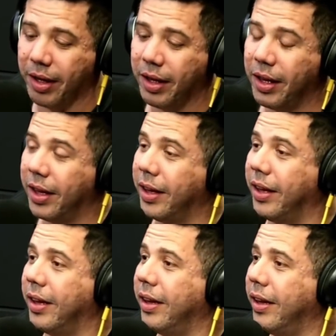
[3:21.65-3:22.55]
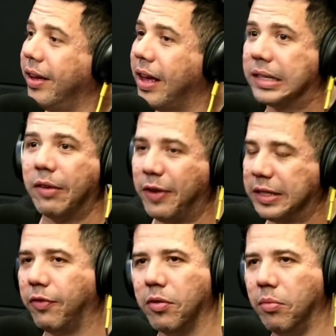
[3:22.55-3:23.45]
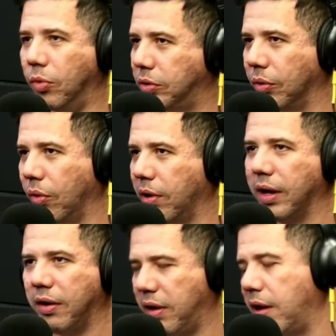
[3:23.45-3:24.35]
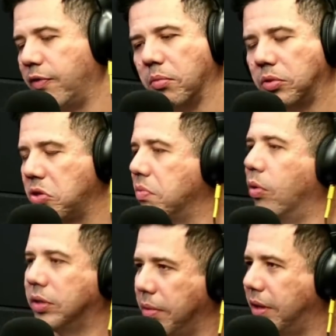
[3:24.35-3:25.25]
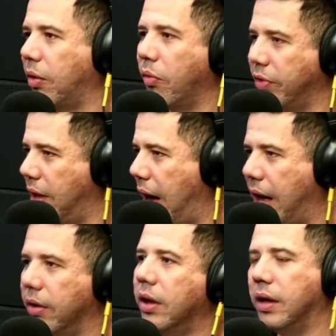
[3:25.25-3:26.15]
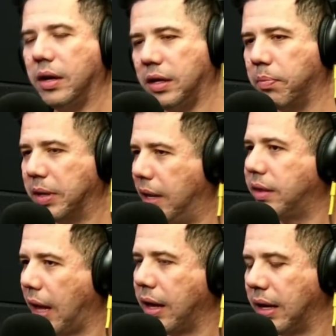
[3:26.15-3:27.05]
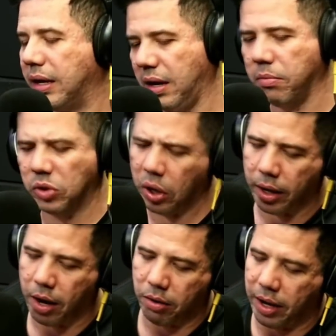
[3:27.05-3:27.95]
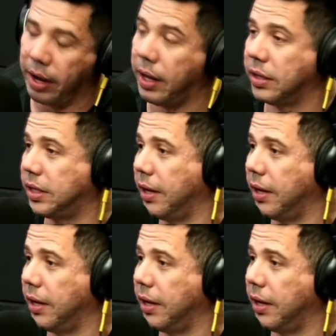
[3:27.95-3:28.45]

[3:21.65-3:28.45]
Uhum. E, e, essa festa foi muito louca, e ele, e ele foi muito de boa também ter convidado, e depois ele tem, né? ele é muito legal, cara, é que ele assim...